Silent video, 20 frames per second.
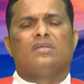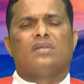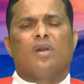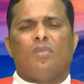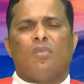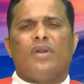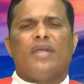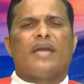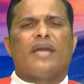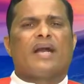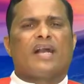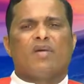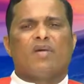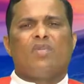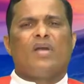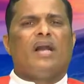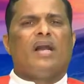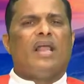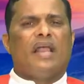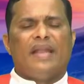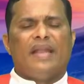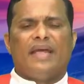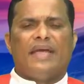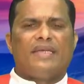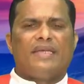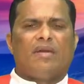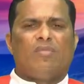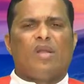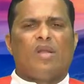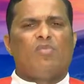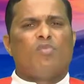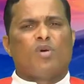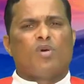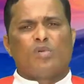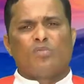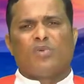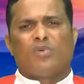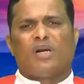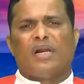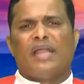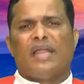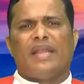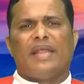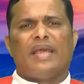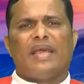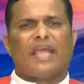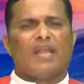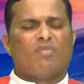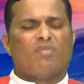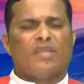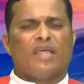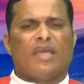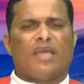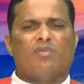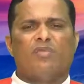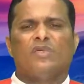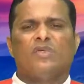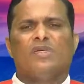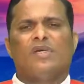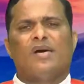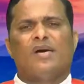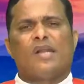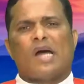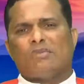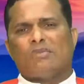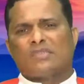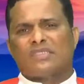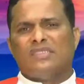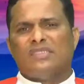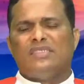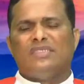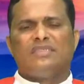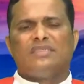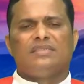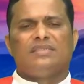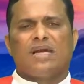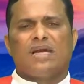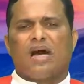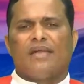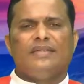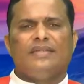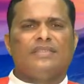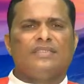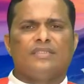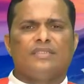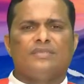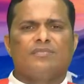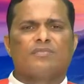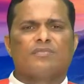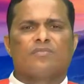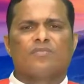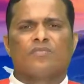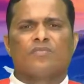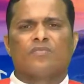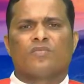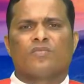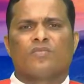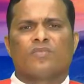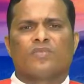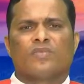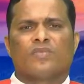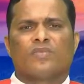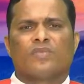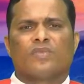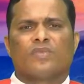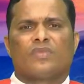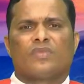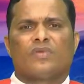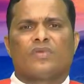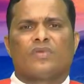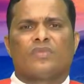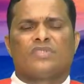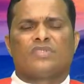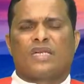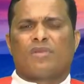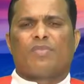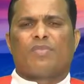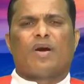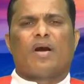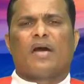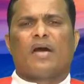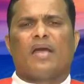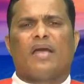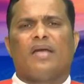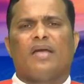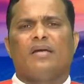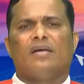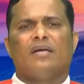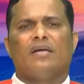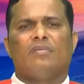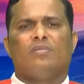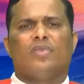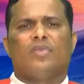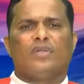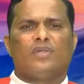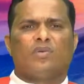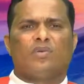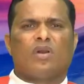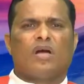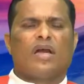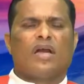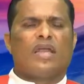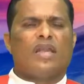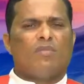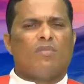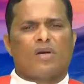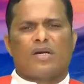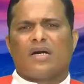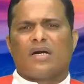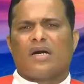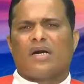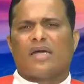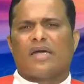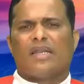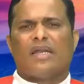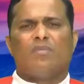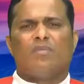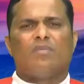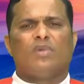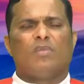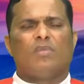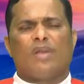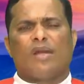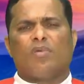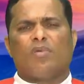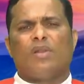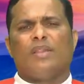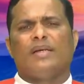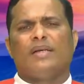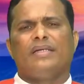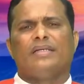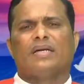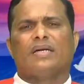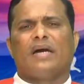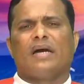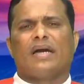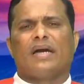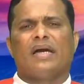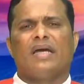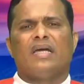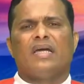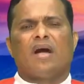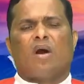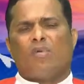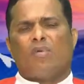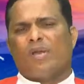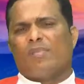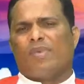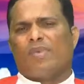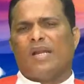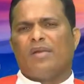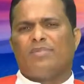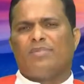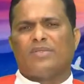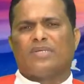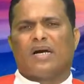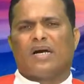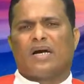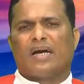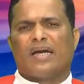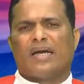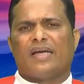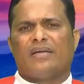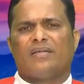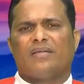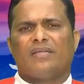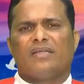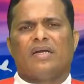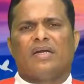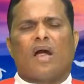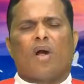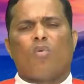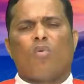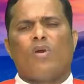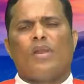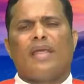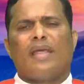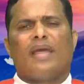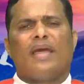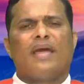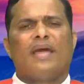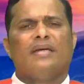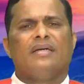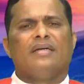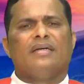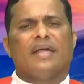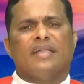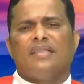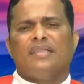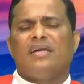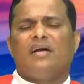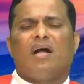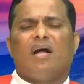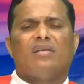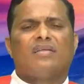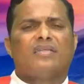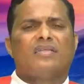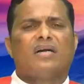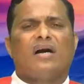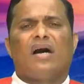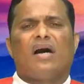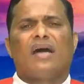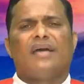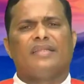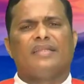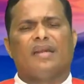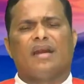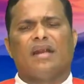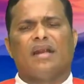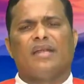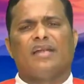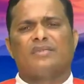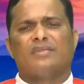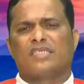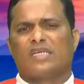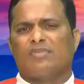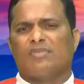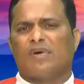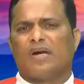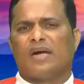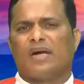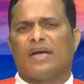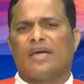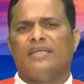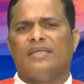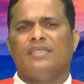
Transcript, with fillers: நம்முடைய கடமைகள் என்ன நம்முடைய பொறுப்புகள் என்ன என்பதையும் நாம் சிந்தித்து தியானித்து சிறப்பாக பெற்றோராக நமக்காக நம் நம்முடைய குழந்தைகளுக்காக அவருடைய படிப்புக்காக அவருடைய எதிர்காலத்துக்காக இந்த நாளில் நான் சிறப்பாக